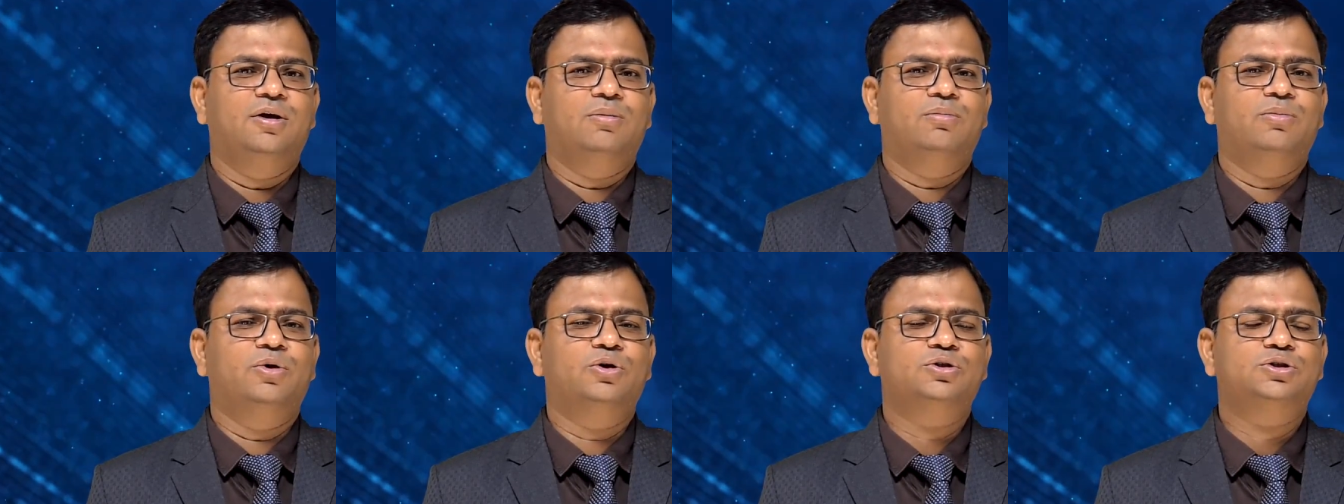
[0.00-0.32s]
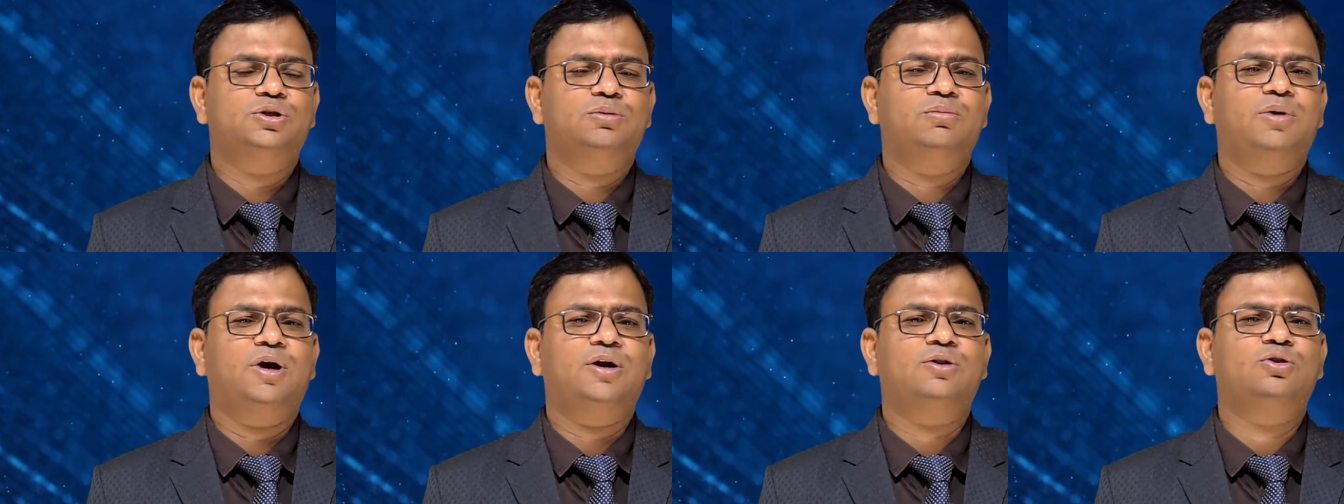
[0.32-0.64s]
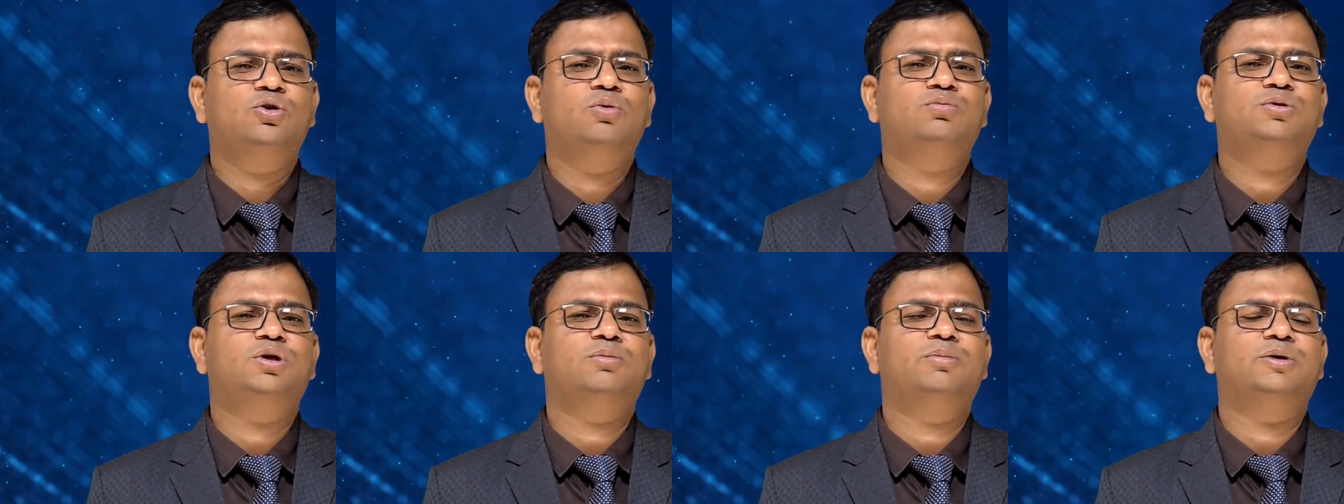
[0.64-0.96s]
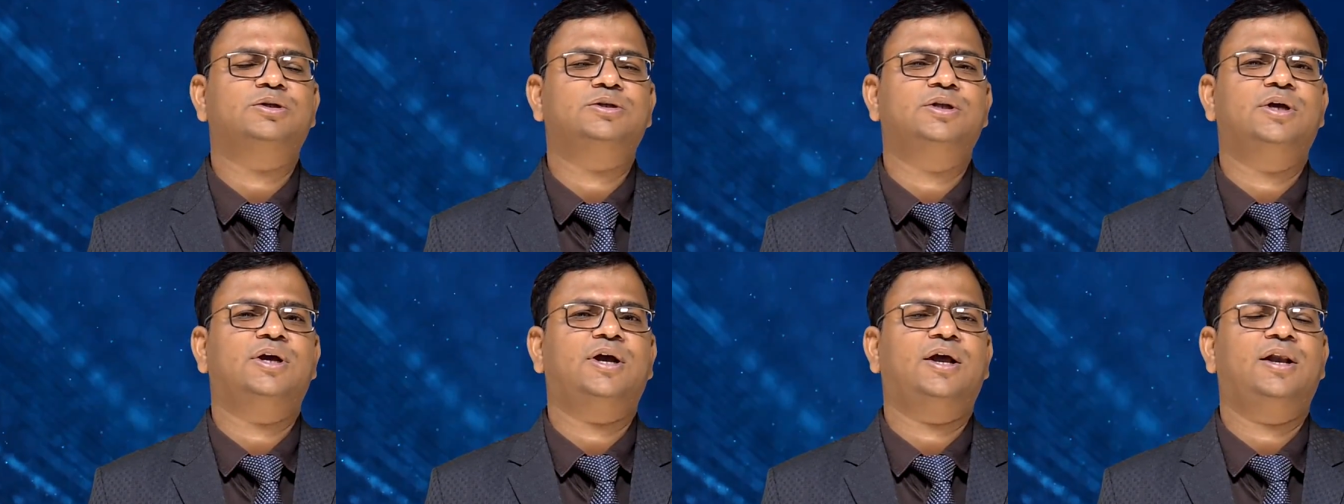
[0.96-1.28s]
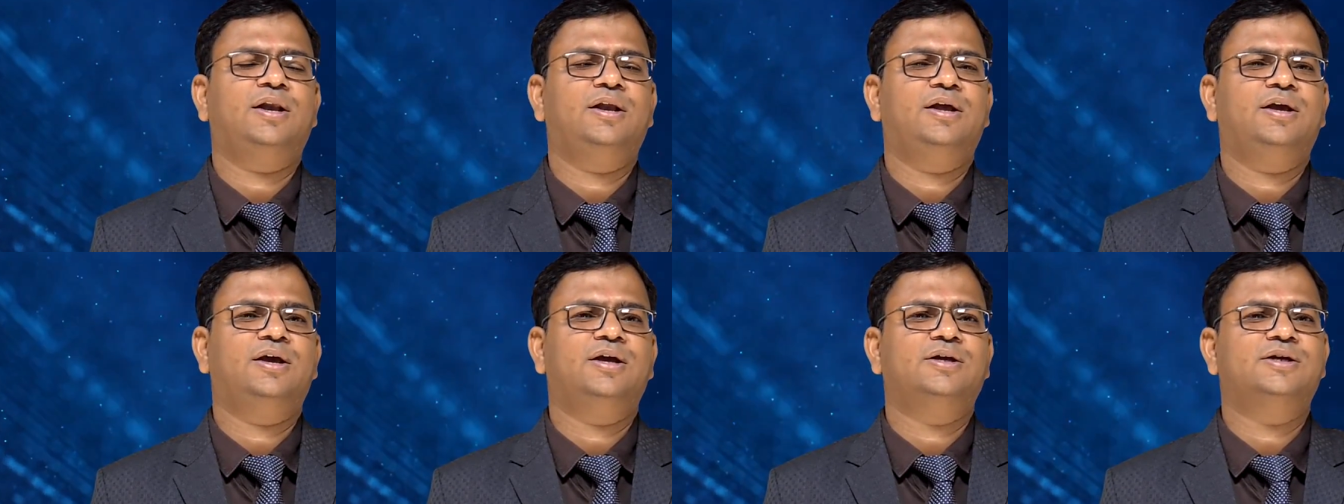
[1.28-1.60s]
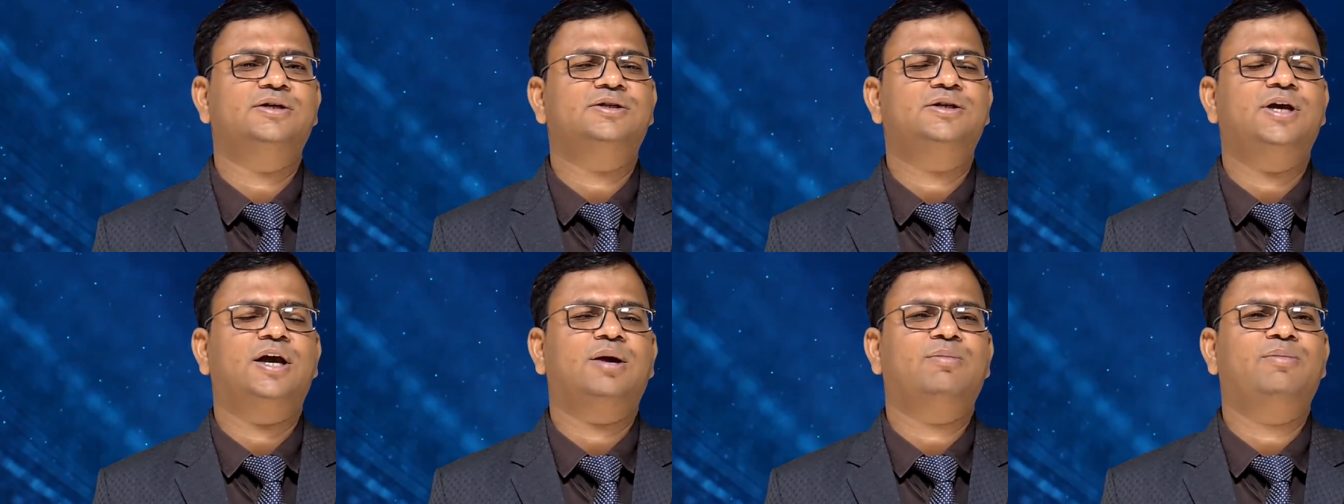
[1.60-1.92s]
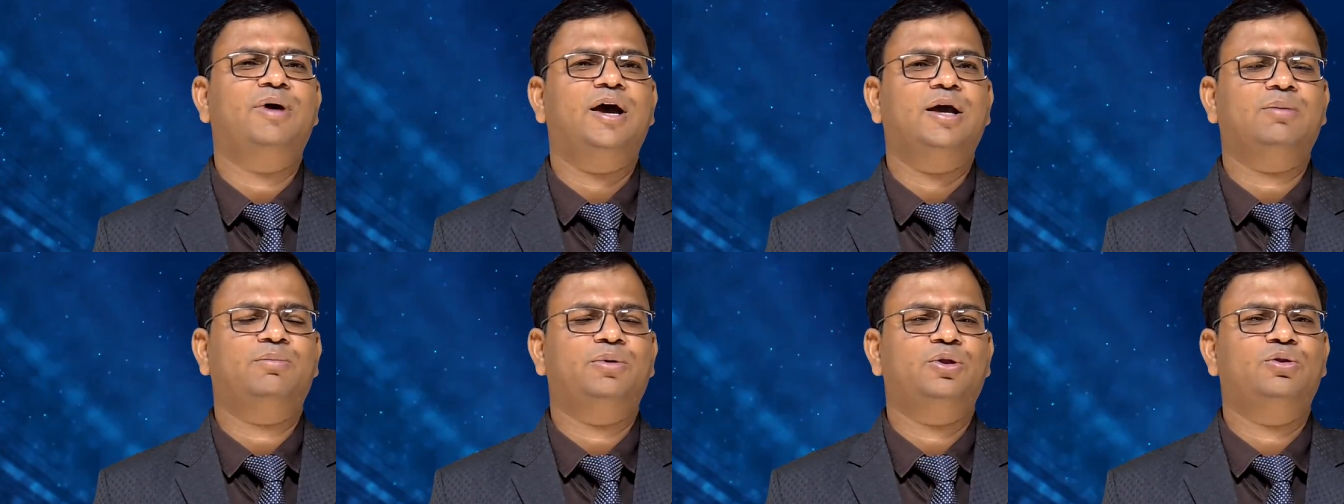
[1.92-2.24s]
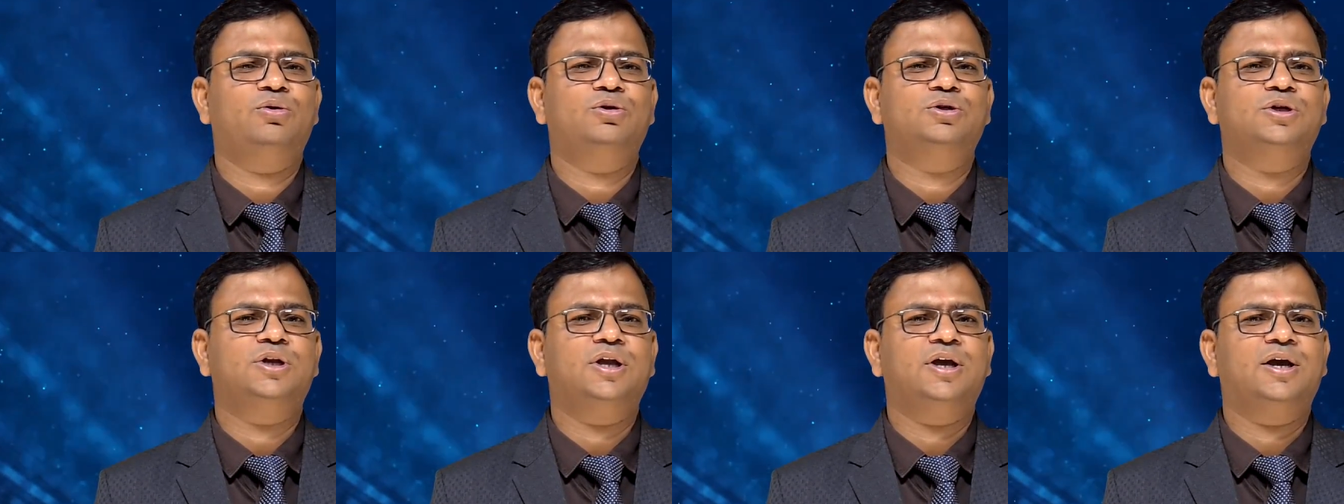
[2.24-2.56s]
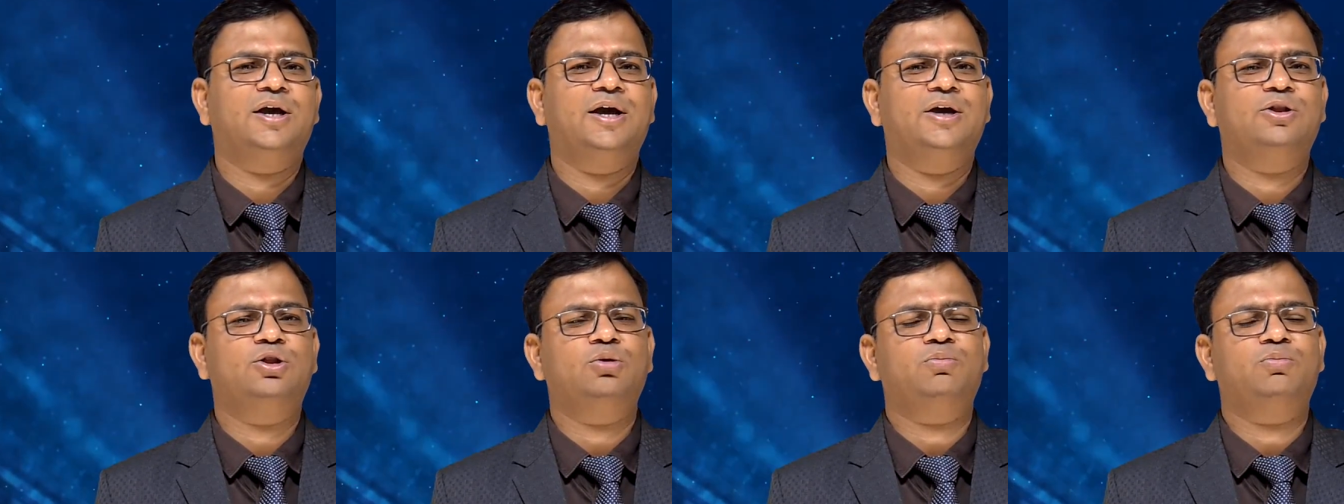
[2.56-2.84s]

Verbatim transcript: बहुत सी बार धूप से बचने के लिए जैसे एक बाइक पे दो जने गए